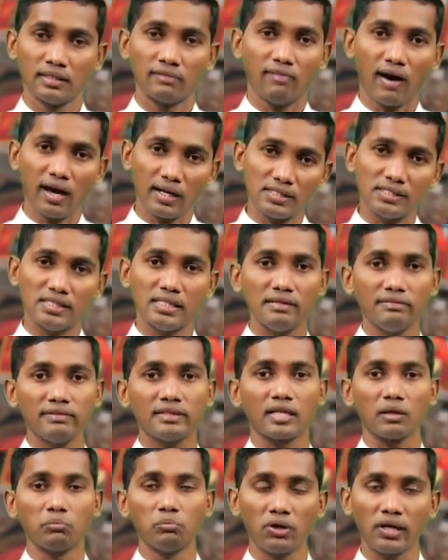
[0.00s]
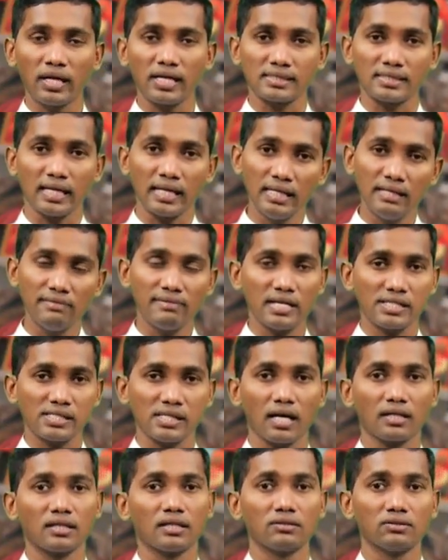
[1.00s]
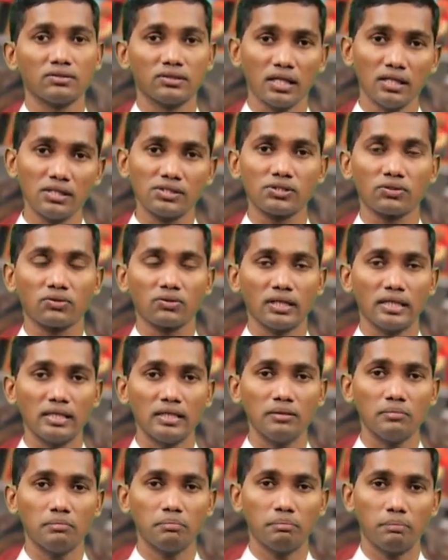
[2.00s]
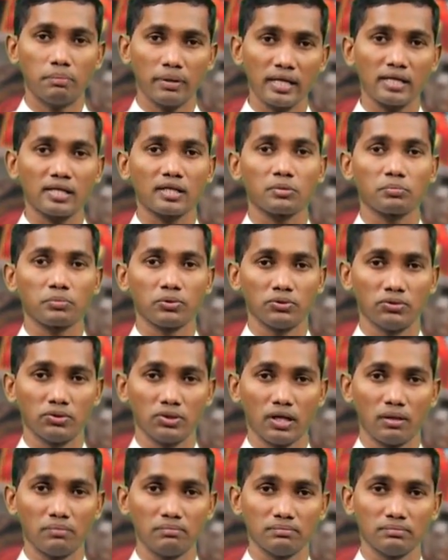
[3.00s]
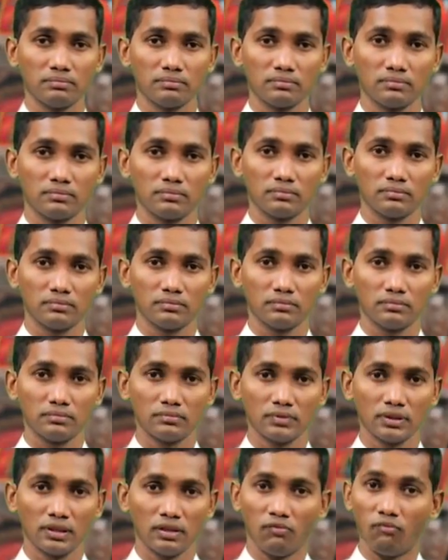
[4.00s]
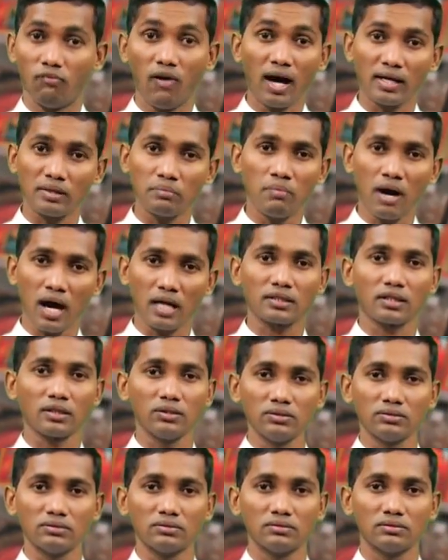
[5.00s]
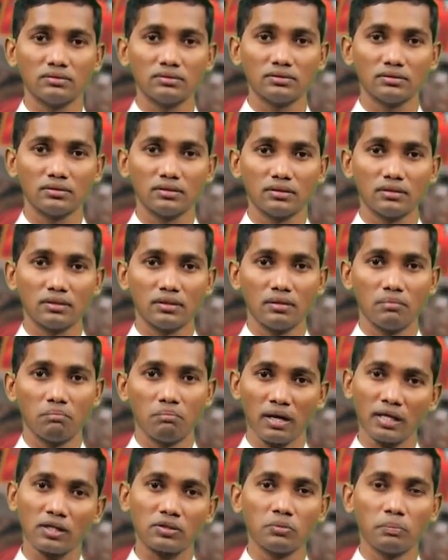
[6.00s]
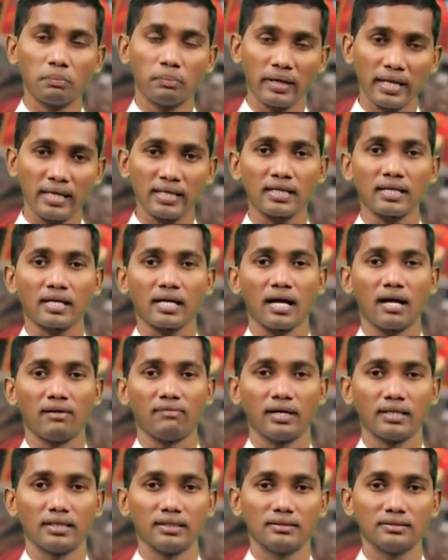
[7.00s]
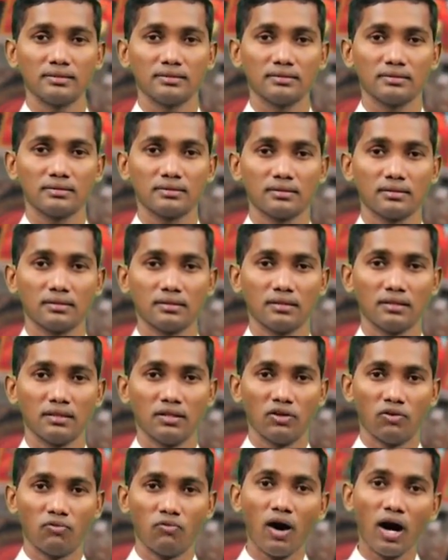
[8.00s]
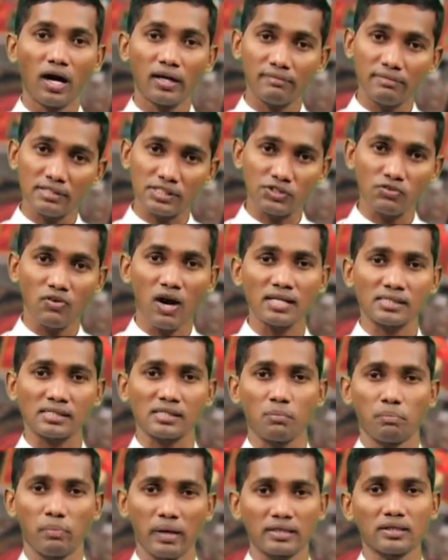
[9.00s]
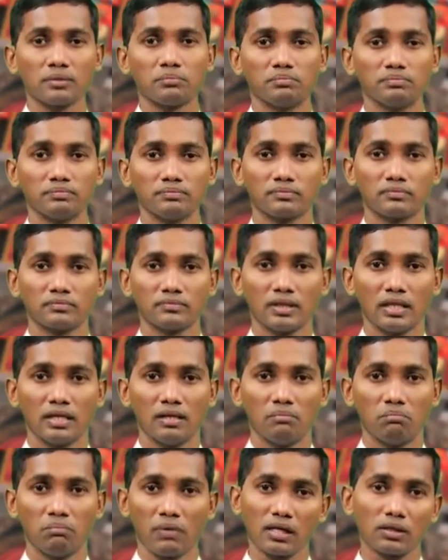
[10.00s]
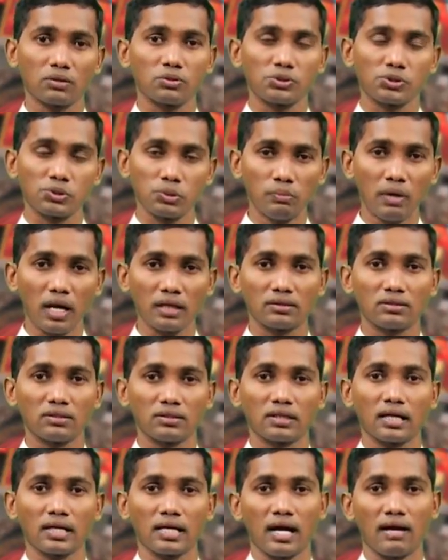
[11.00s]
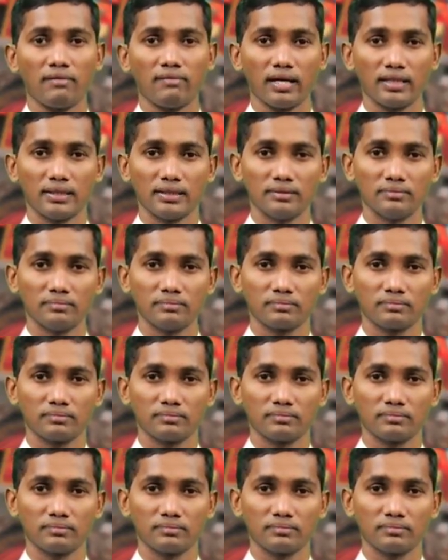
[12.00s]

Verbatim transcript: వారి జీవిత ముఖ్య సన్నివేశాలను తెలుసుకొని ప్రేరణ పొందుదాం వారి మాటలు మనకు ప్రేరణ కావాలి వారి విశ్వాస పదం మనకు సుమాతృక కావాలి